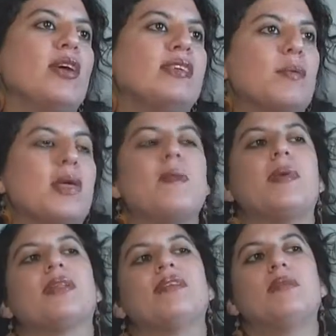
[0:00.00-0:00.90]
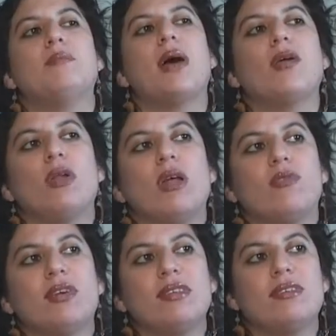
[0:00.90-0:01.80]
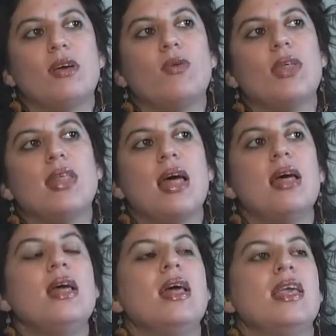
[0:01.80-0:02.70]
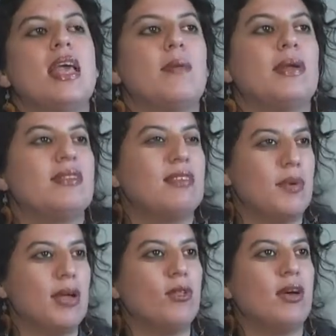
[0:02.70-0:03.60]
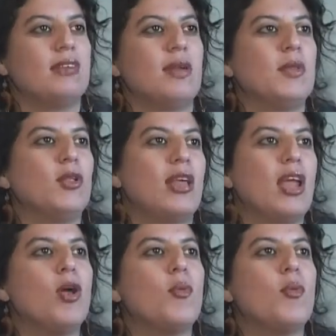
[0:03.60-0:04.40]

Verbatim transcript: ella pide participar con las fuerzas de seguridad y al participar en estos allanamientos tienen la